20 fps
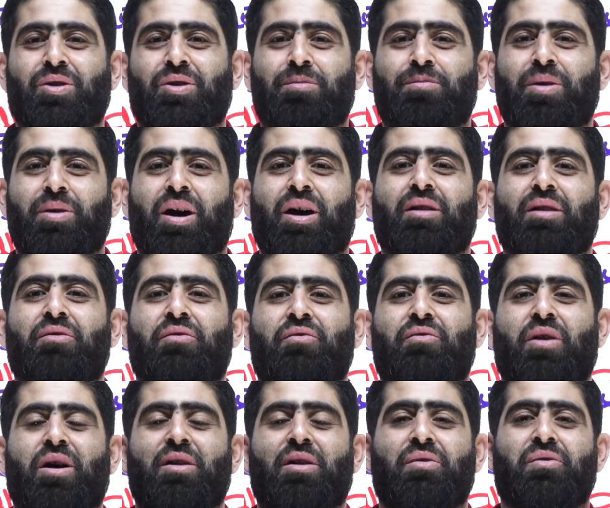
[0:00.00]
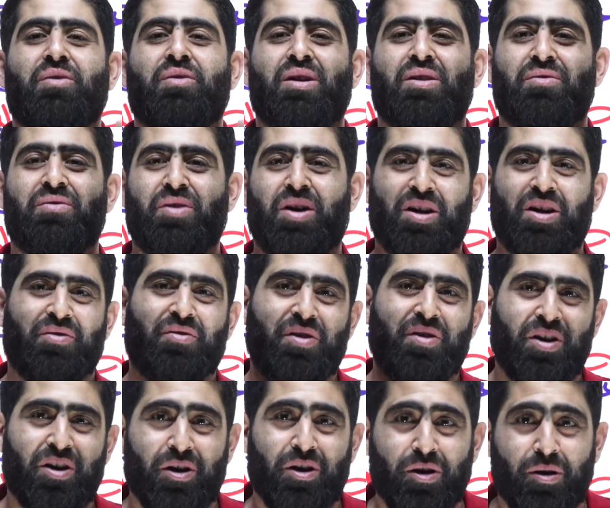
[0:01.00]
ربي ألف ألف ألف عافية
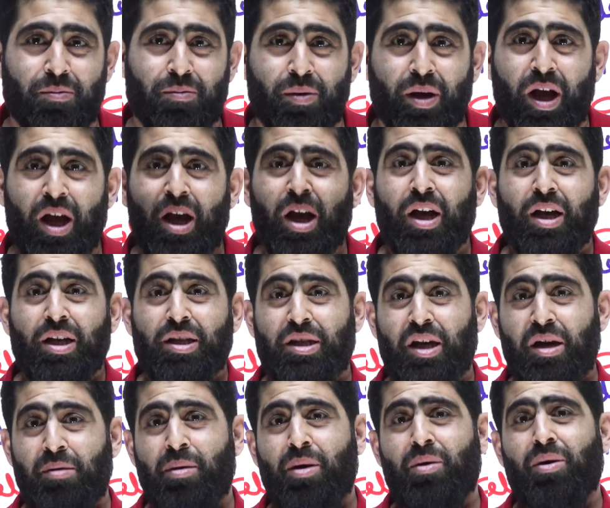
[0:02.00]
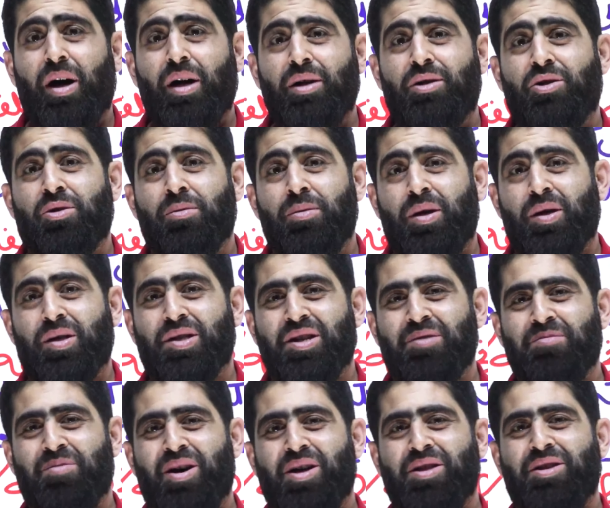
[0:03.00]
يا رب زي ما وعدتكم الحصة
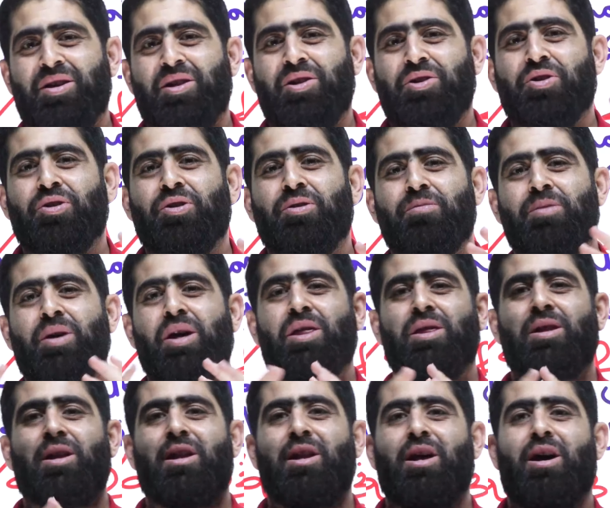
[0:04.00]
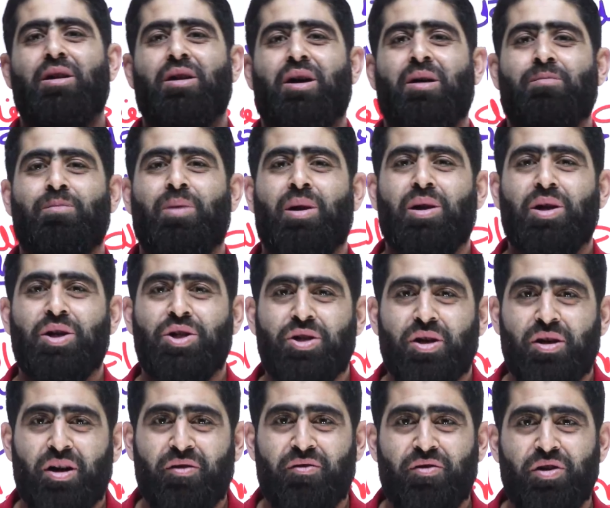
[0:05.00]
الماضية اليوم بإذن الله راح نبلش
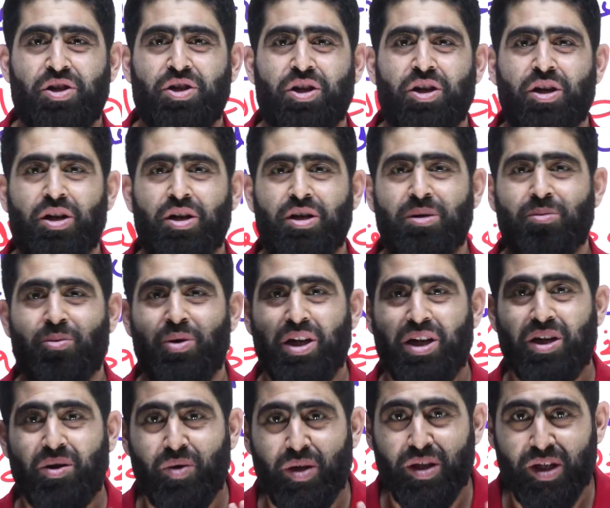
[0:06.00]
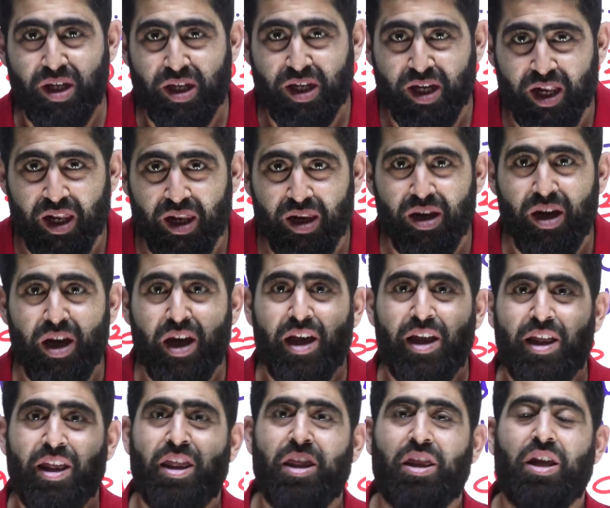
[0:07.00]
شرح في شيء اسمه الكريتيكال
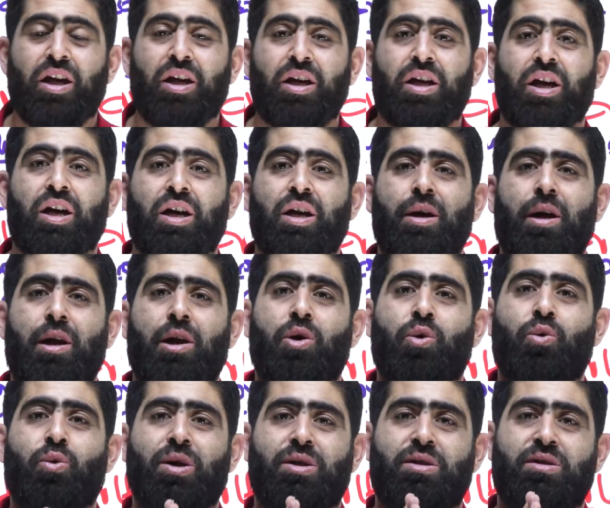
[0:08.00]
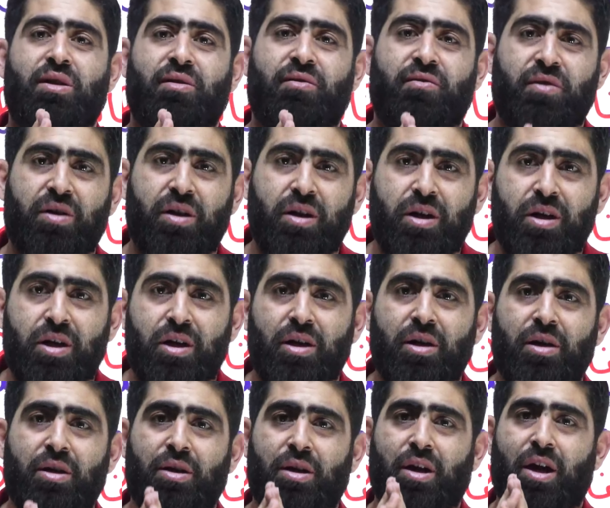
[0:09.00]
ثينكينج اللي هو
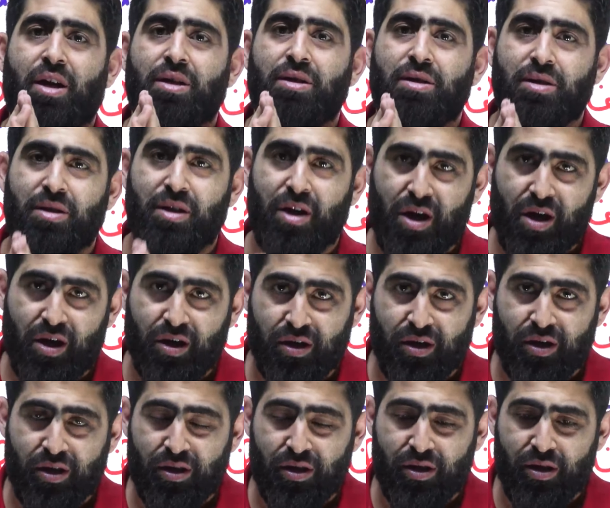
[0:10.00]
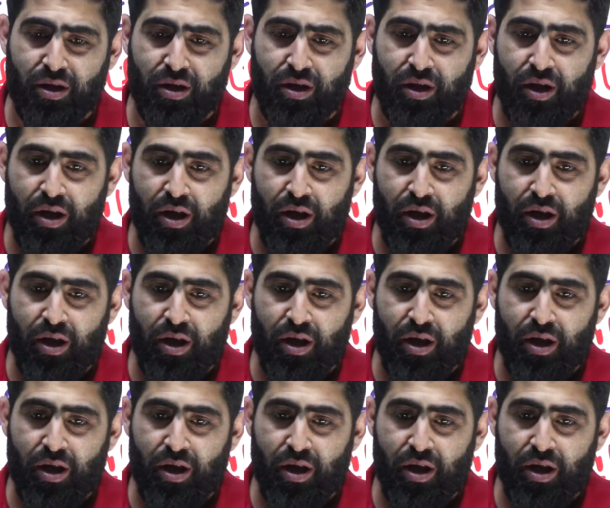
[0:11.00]
التفكير الناقد